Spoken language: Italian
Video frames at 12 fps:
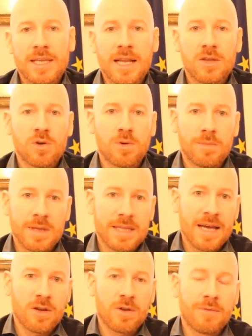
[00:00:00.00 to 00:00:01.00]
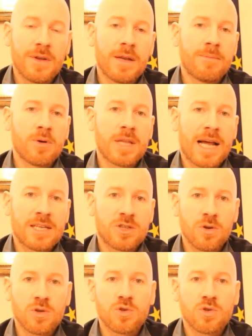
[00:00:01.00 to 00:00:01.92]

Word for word: del documentario di Filippo D'Angelo